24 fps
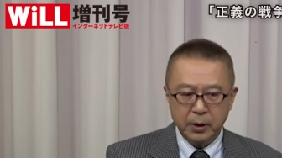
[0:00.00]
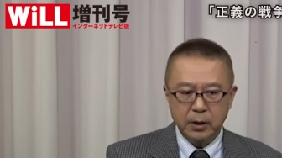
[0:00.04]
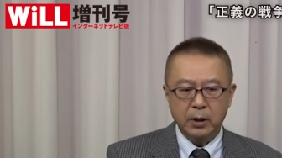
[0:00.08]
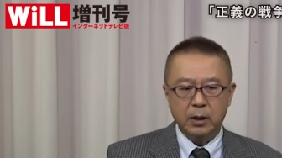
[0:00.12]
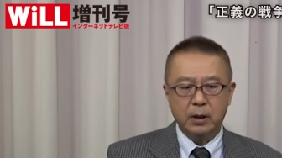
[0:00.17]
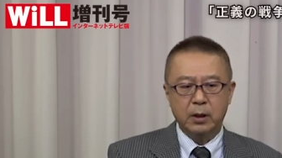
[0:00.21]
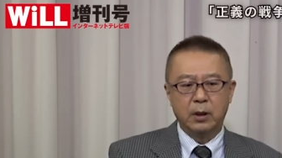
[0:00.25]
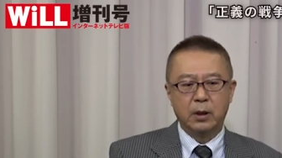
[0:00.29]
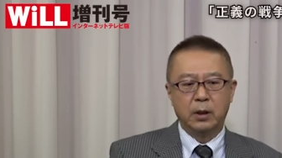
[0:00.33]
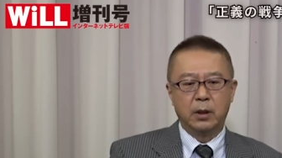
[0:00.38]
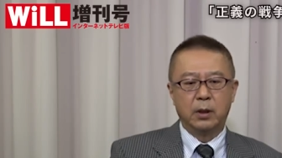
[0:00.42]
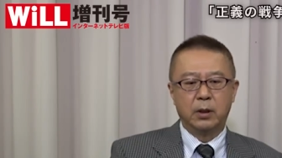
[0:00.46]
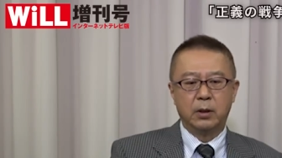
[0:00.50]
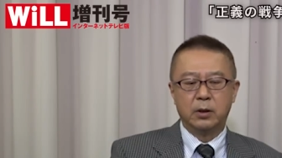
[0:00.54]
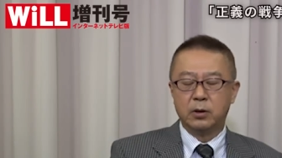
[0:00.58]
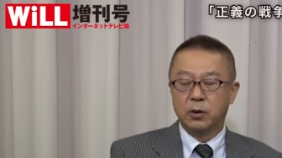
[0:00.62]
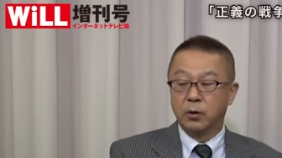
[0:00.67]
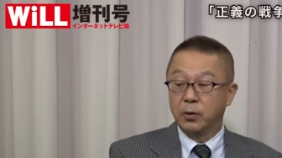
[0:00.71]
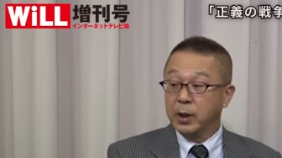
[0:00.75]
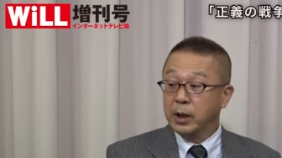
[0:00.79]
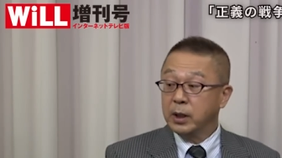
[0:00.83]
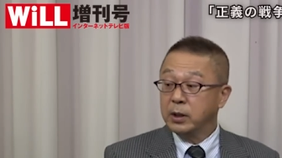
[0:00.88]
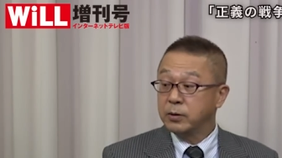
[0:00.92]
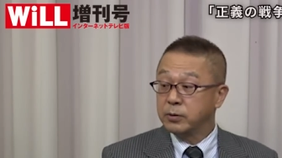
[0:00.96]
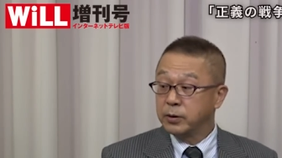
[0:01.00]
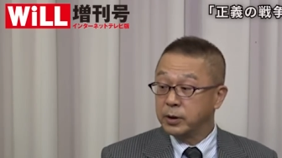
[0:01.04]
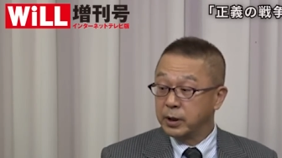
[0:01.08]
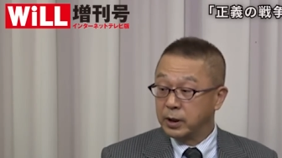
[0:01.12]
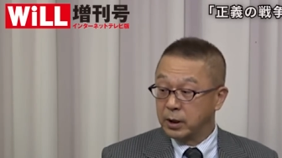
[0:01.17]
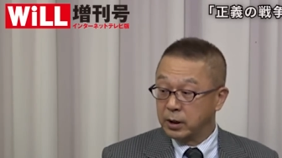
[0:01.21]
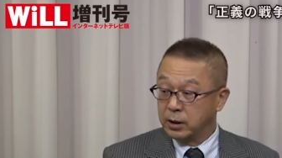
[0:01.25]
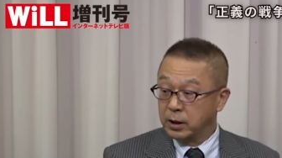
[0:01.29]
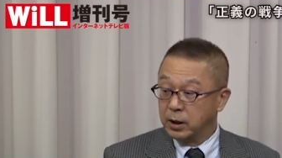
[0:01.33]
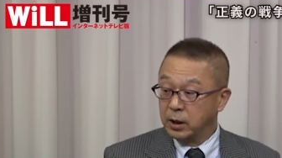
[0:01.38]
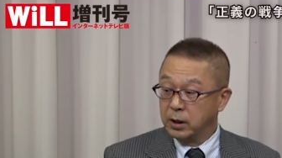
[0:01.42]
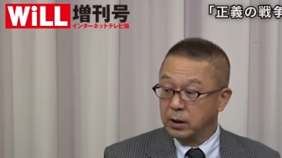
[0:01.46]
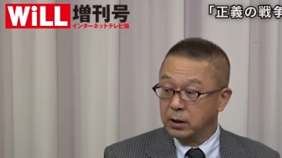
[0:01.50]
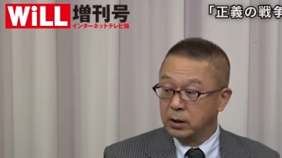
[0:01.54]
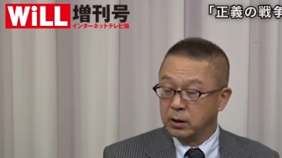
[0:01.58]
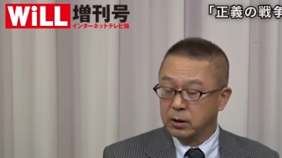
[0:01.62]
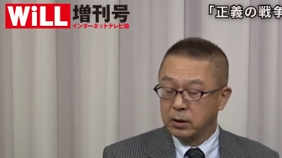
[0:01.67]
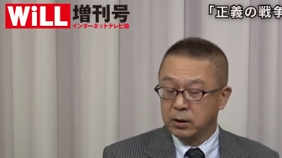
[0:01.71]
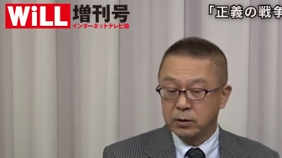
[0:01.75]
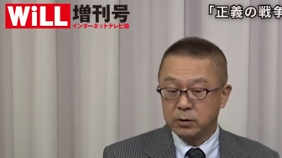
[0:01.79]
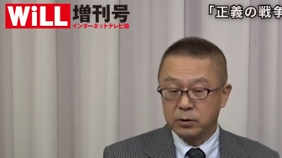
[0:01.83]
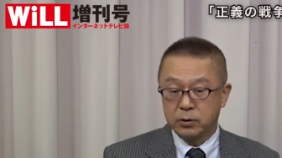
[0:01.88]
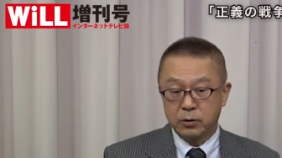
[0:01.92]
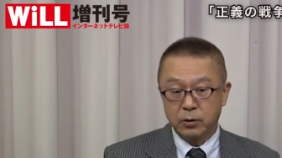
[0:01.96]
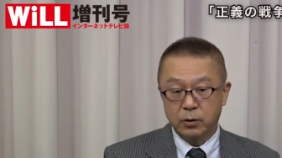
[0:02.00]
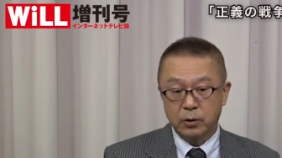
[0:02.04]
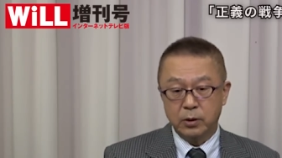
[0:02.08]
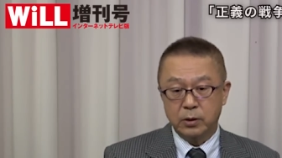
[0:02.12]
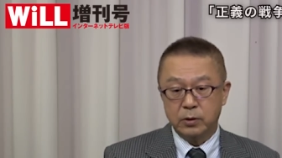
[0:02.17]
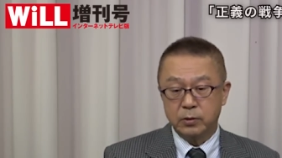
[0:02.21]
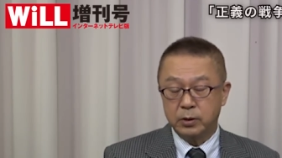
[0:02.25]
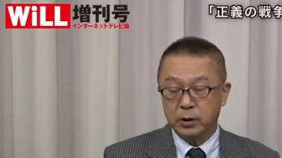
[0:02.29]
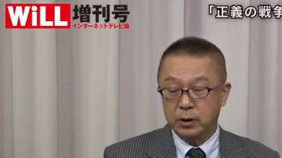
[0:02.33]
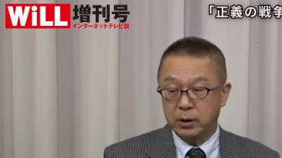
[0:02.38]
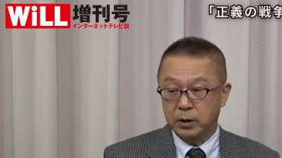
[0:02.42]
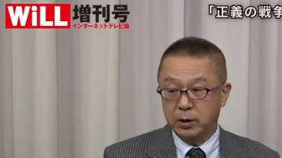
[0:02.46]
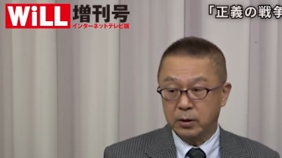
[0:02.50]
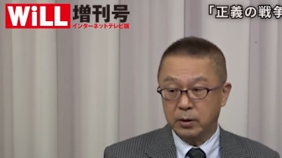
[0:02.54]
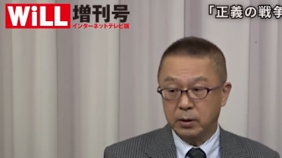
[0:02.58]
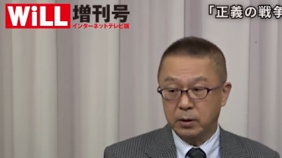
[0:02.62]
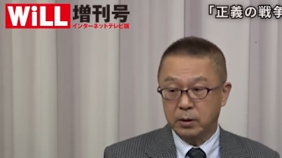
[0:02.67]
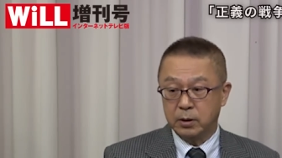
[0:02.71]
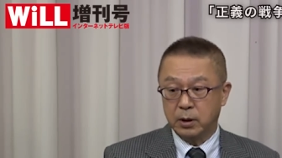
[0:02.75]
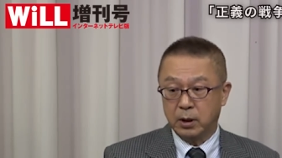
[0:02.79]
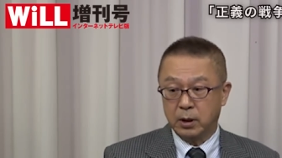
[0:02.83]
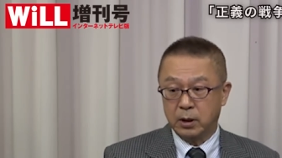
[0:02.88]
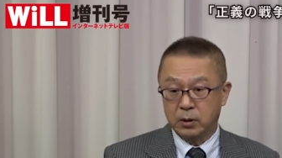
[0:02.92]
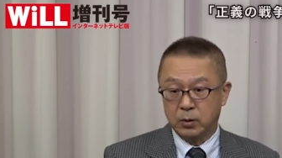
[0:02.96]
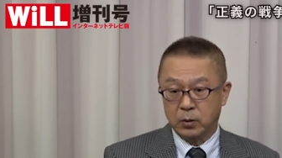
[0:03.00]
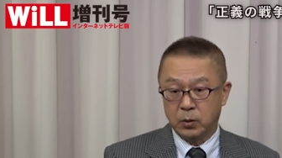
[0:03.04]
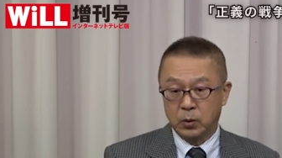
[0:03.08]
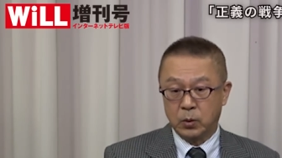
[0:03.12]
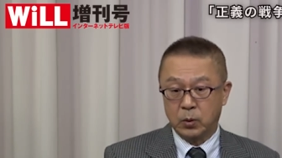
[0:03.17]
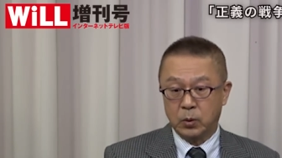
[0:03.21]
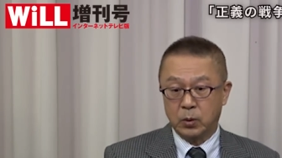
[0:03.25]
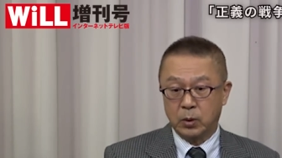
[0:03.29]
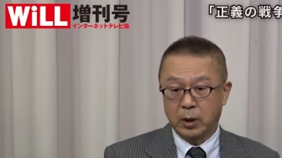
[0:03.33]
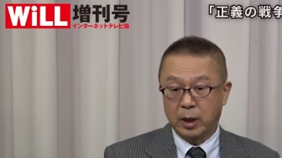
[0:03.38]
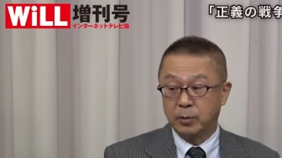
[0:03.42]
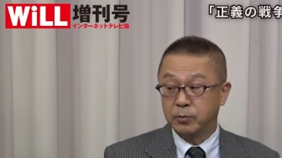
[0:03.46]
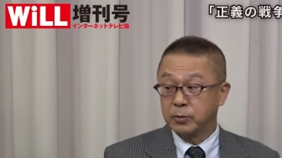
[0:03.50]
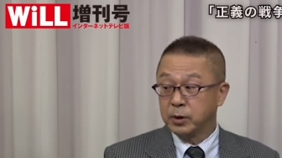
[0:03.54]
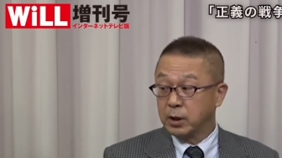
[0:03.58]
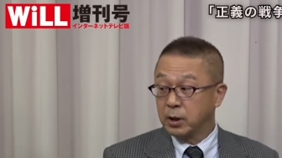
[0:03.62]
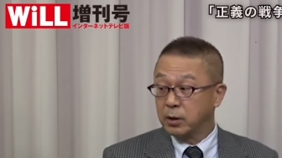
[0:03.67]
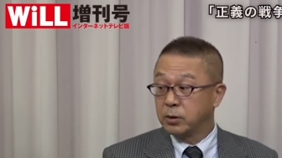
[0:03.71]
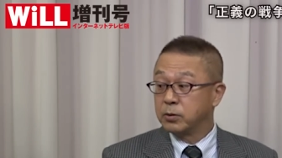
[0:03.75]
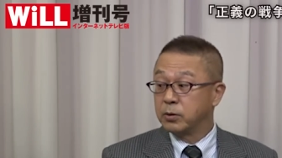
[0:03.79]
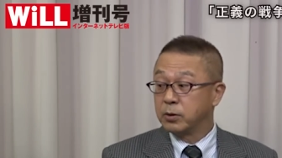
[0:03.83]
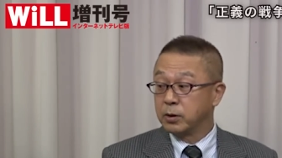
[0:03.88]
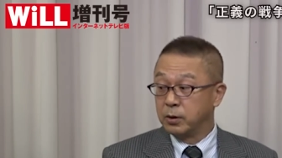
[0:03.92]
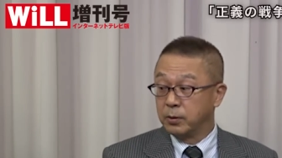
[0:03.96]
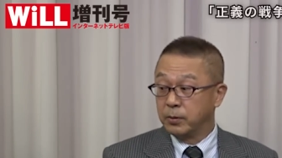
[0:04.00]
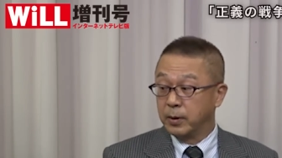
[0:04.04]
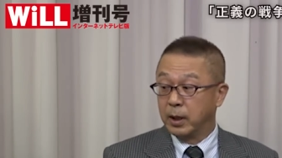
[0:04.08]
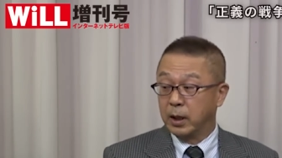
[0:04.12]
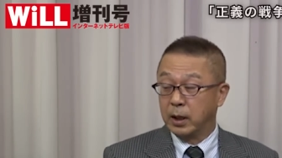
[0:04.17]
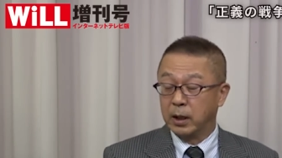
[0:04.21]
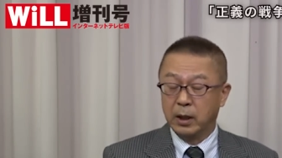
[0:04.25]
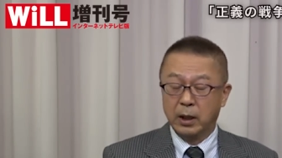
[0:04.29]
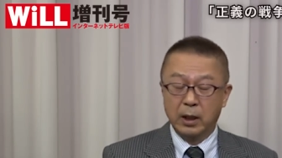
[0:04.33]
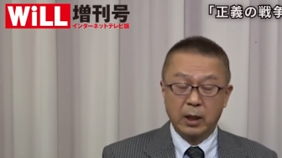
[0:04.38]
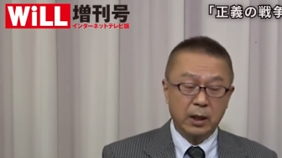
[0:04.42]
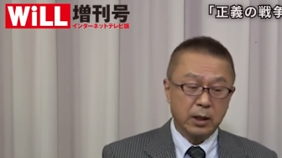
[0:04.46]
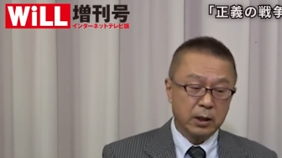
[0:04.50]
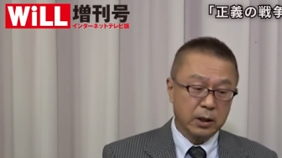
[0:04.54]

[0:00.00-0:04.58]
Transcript: り弱い国がね強い国にあの歯向かう時は